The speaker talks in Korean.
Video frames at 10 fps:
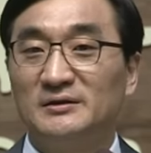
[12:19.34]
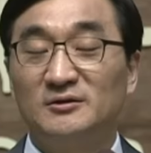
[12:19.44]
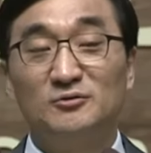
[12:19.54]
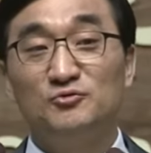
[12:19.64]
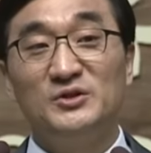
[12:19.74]

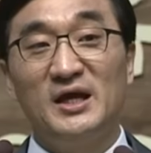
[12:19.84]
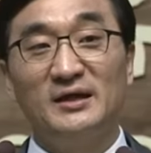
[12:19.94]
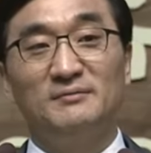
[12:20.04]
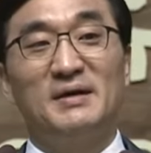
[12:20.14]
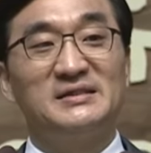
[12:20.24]
그런
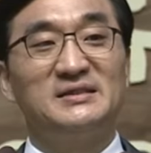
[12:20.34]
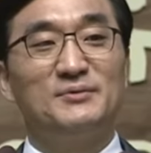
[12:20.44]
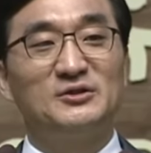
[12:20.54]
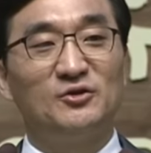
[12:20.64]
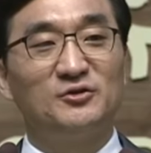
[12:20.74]
위대한
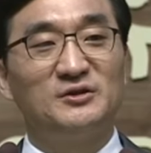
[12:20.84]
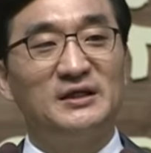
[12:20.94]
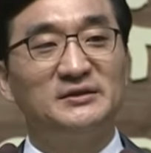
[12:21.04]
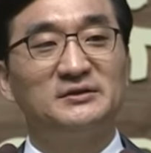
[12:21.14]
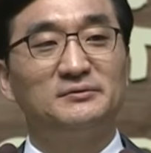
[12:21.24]
말씀의
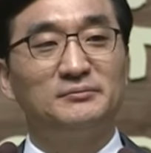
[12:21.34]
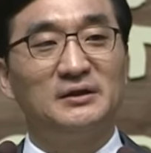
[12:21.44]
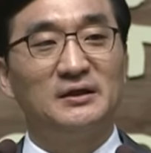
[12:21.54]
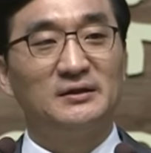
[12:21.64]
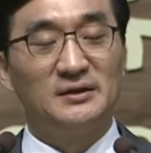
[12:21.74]
선언을
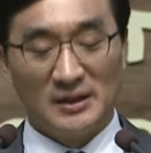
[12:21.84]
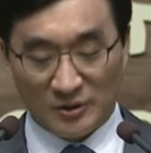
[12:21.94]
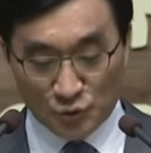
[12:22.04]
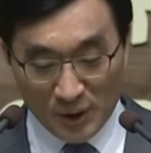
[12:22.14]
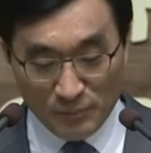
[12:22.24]
하셨습니다.
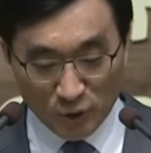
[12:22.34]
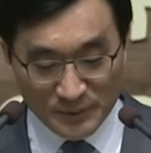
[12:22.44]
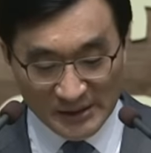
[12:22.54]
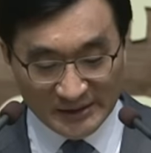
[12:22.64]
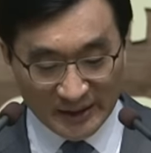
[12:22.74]

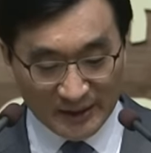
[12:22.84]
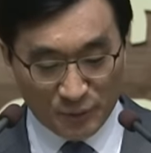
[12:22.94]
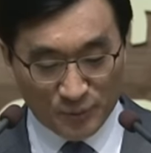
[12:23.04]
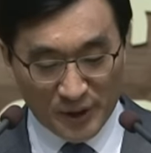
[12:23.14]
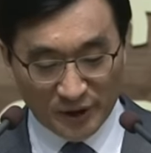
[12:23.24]
요한복음 1장에
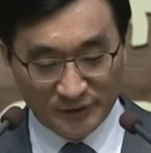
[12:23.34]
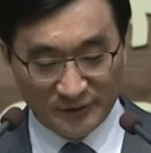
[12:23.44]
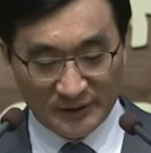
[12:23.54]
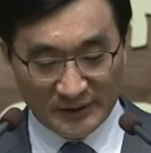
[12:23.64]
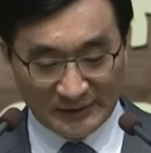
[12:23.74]

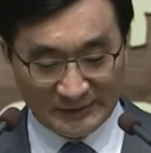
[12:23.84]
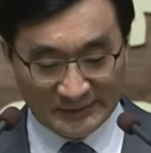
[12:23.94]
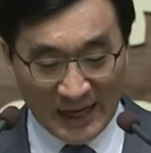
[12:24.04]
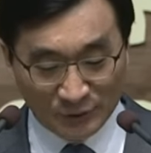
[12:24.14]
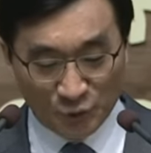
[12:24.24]
보면
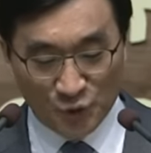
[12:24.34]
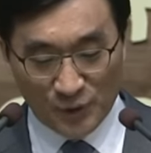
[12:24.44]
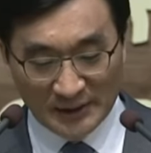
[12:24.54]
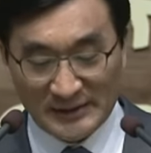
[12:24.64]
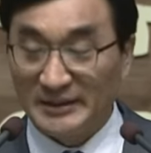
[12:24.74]
사도
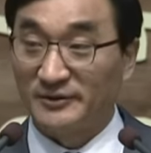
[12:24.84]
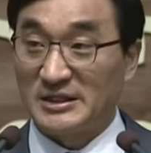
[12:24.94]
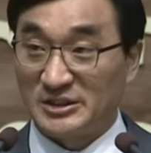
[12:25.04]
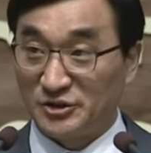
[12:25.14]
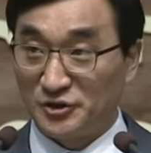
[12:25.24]
요한이
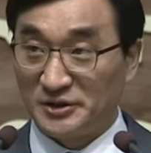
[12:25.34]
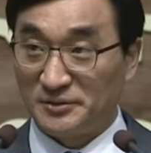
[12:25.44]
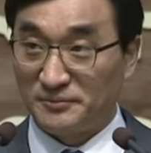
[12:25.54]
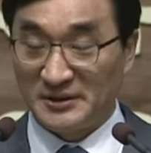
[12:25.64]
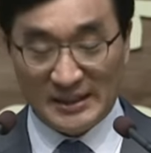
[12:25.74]
이렇게 증거했습니다.